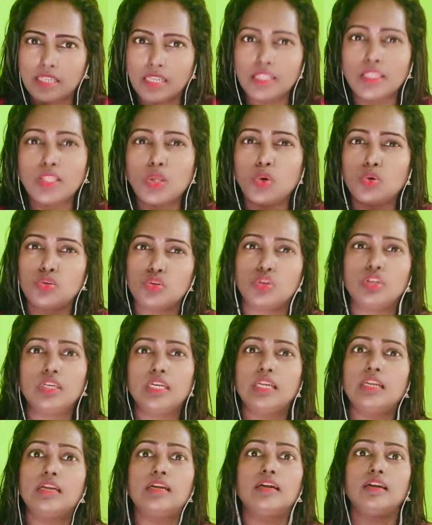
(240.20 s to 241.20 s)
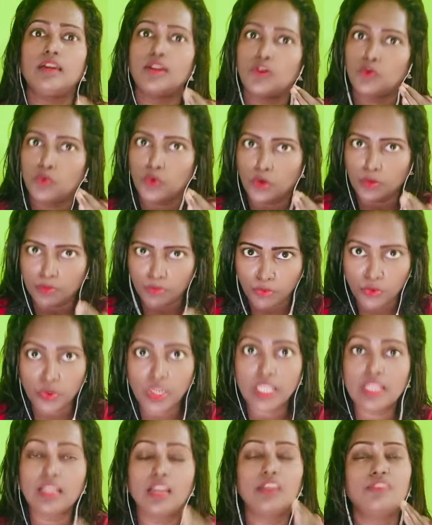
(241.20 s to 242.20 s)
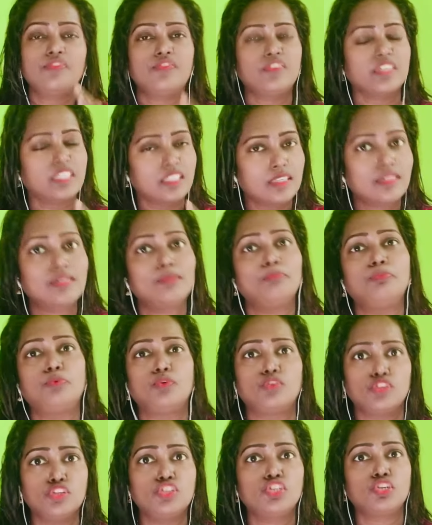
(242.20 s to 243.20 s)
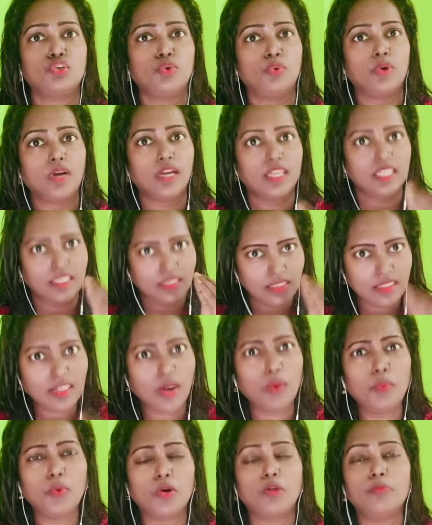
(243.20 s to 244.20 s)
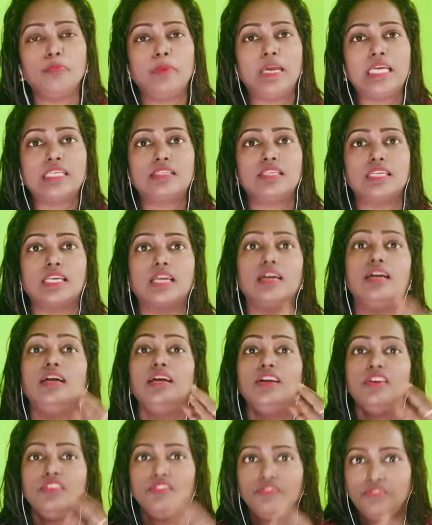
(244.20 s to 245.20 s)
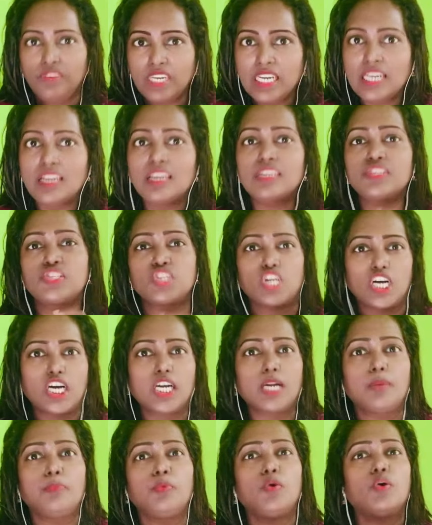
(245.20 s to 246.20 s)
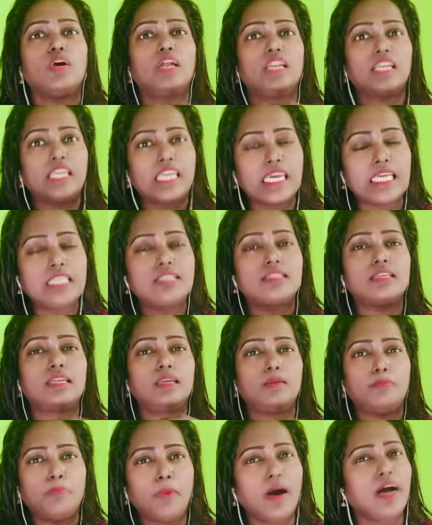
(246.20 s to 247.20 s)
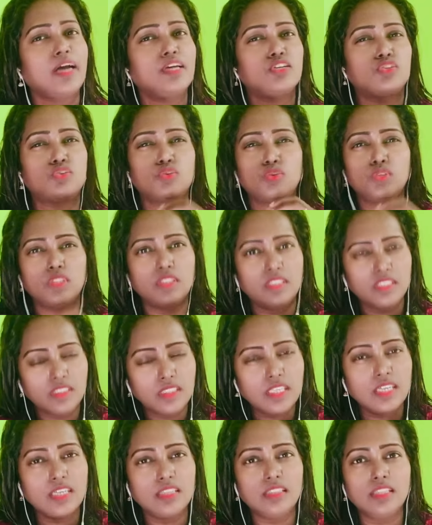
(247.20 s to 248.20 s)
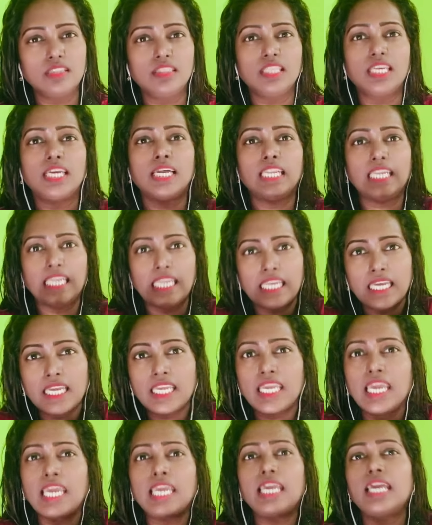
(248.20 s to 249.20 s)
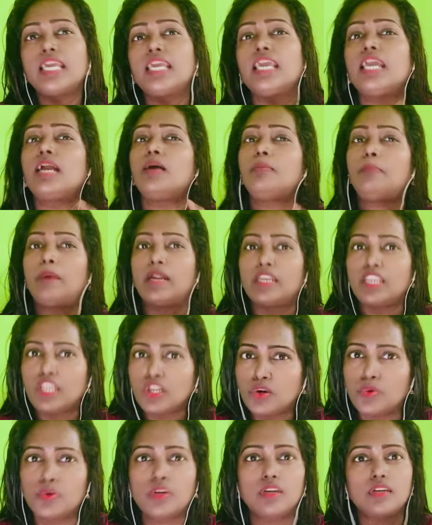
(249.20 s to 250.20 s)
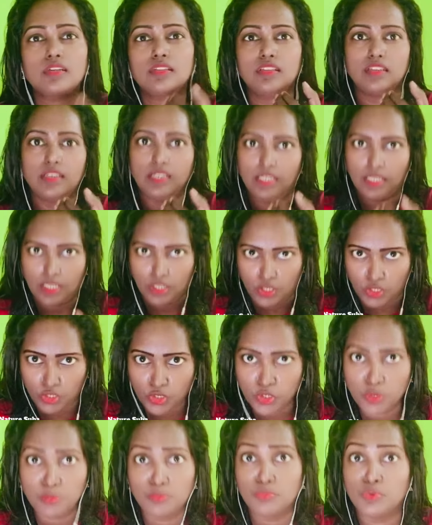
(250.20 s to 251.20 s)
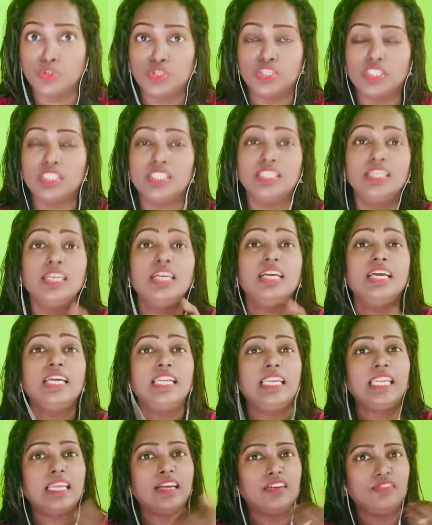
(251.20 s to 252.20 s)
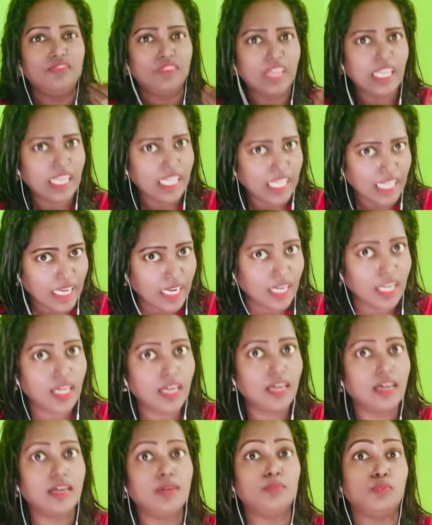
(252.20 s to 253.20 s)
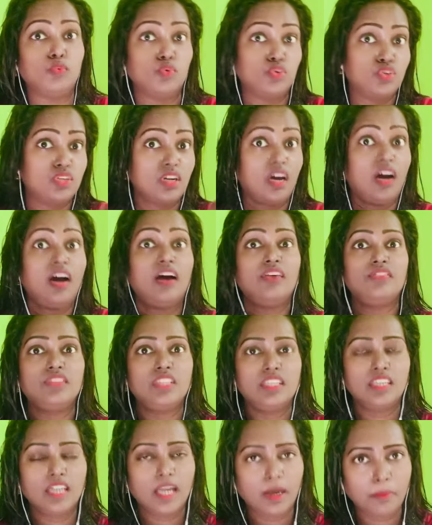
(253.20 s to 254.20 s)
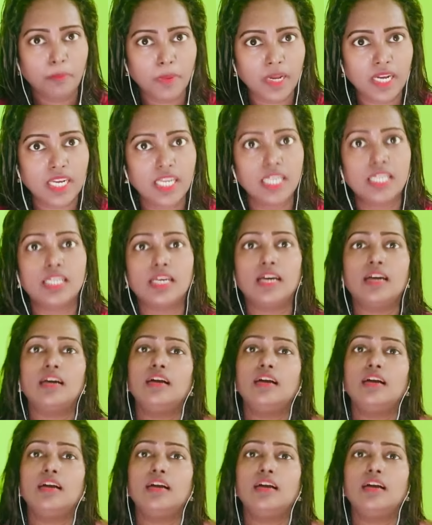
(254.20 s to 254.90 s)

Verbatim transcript: சந்தோஷம் இருக்குன்ற ஒரு புரிதலை ஃபஸ்ட்டு புரிஞ்சுக்குங்க இதுதான் ஒரு பேசிக் வீட்டில் சக்கரை பொங்கல் கேசரி பாயசம்னு தித்திக்க தித்திக்க நீங்கள் கேட்க கேட்க பண்ணி கொடுக்கறதுக்கு இருக்கும் பொழுது நீங்கள் வெளியில் மூன்றாவது நபர்கிட்ட